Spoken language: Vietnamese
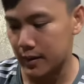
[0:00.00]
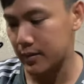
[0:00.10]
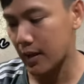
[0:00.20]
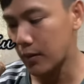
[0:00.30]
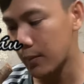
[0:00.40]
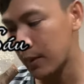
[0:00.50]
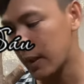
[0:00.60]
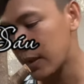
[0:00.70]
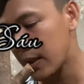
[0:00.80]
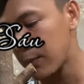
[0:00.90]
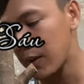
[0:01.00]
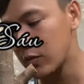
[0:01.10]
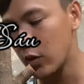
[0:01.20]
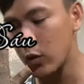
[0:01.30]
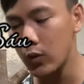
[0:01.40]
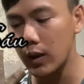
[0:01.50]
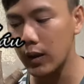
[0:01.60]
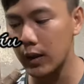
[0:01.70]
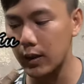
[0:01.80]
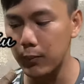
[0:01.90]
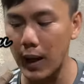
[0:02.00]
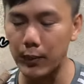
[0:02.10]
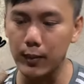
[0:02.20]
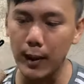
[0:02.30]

sáu trăm ngàn, cây mã số ba mươi